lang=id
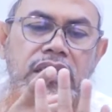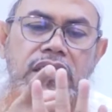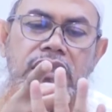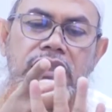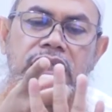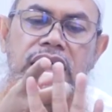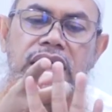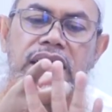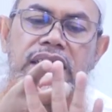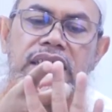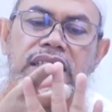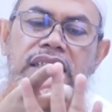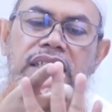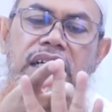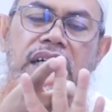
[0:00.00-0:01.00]
Yang
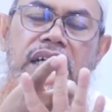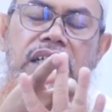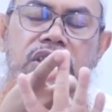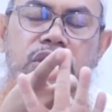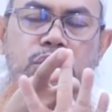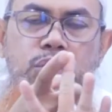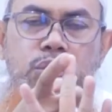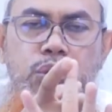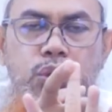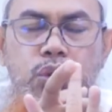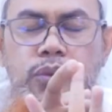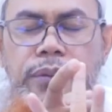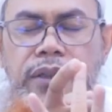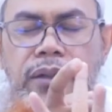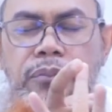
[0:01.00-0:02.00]
ketiga,
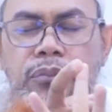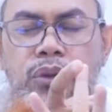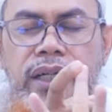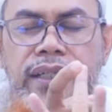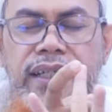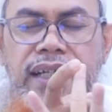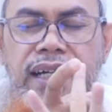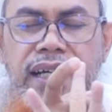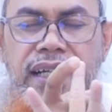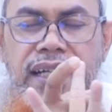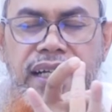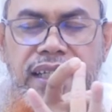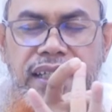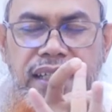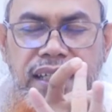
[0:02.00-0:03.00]
cucu perempuan dari anak
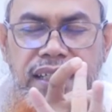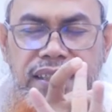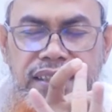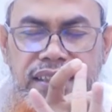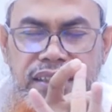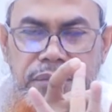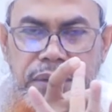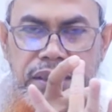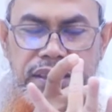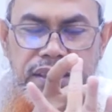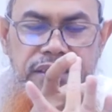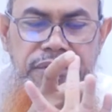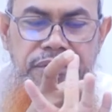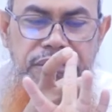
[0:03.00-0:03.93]
laki-laki si mayit.